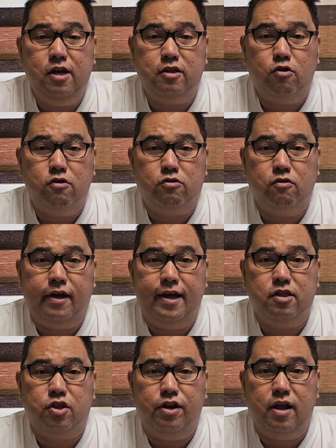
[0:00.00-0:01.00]
dito, itong
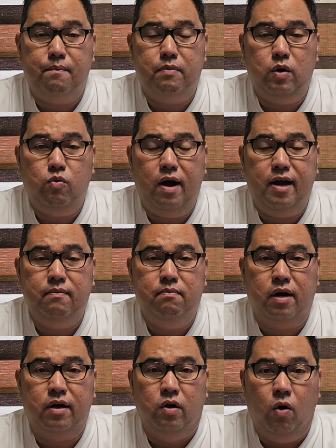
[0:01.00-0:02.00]
entry number 1,
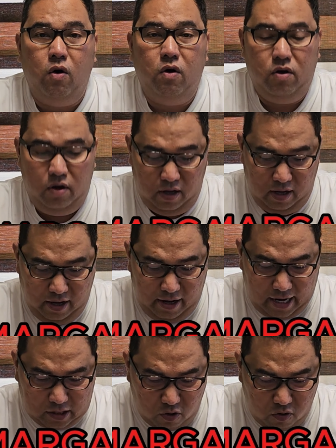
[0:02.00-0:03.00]
Margo.
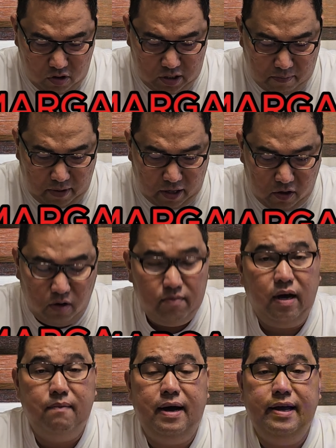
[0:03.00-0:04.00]
Itong si Margo,
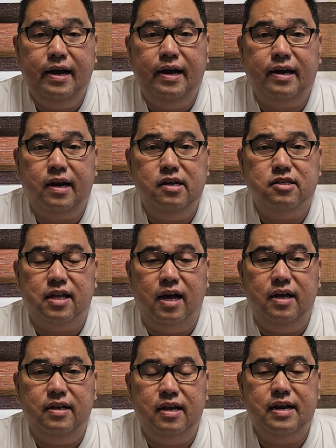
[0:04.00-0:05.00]
mga bayang
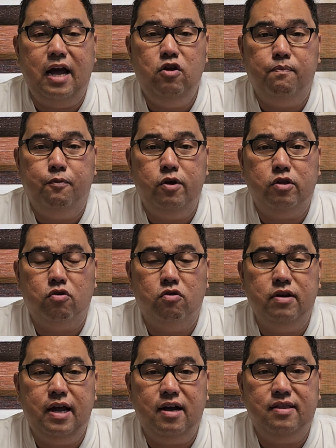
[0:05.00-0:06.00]
aralista, nanalo po ito
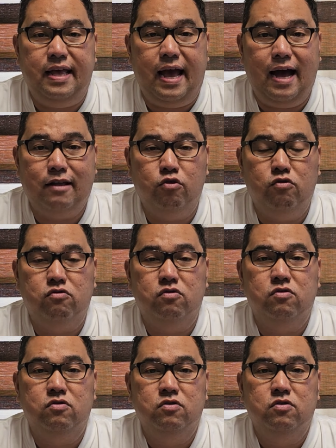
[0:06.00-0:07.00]
ng dihado.
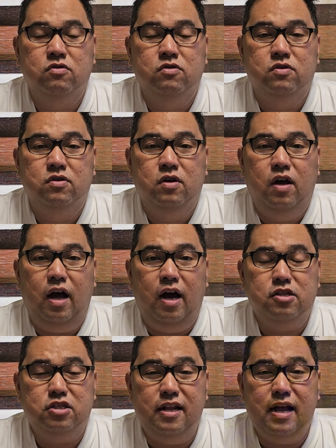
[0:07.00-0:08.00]

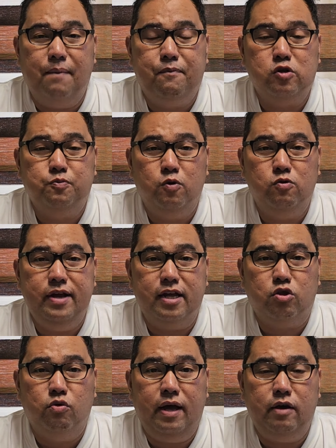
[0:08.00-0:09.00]
Ang tinapos po
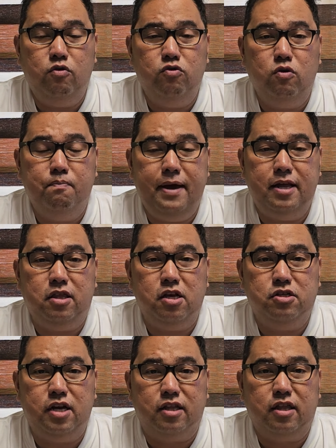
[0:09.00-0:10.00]
nito ay
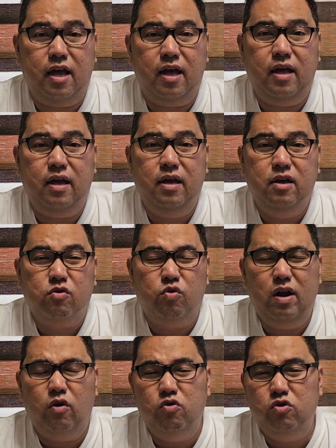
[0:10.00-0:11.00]
1.27,
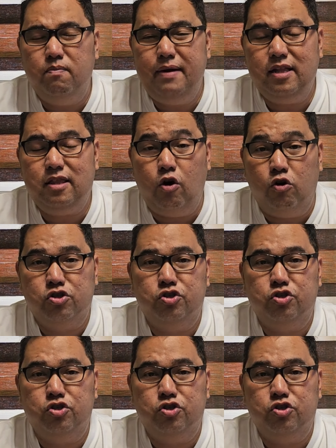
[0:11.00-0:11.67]
kulang 1.28